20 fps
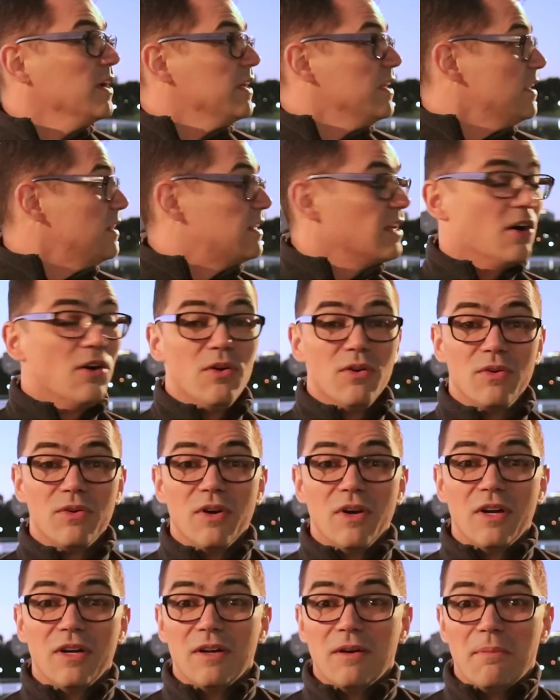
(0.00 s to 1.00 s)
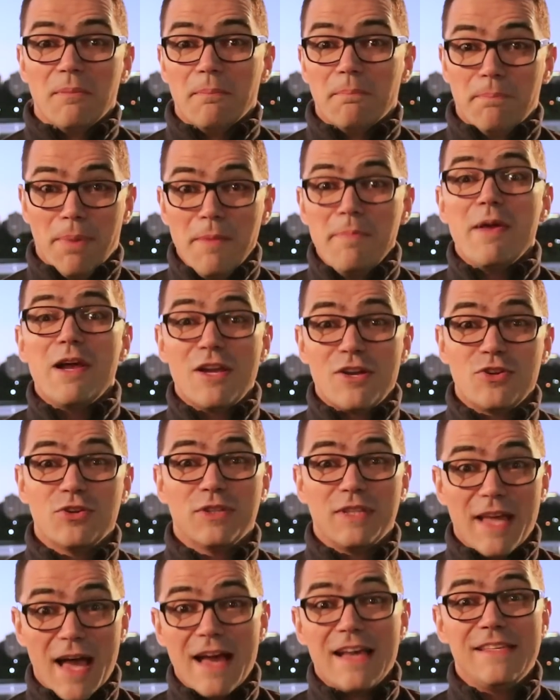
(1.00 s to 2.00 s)
Então, para me
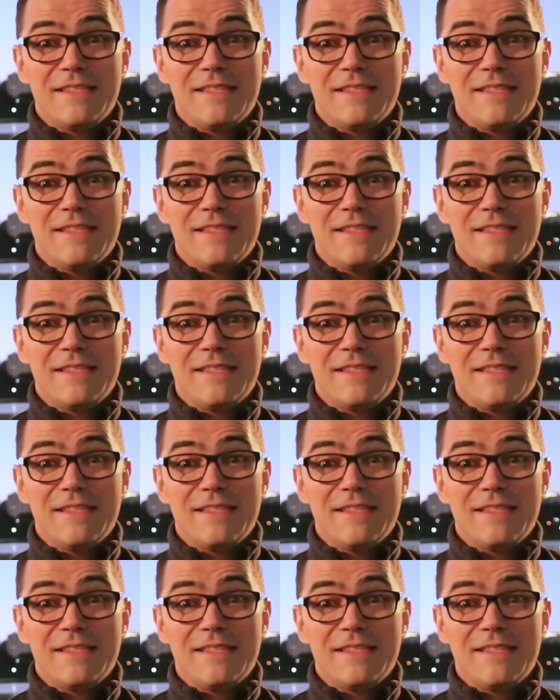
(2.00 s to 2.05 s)
ajudar a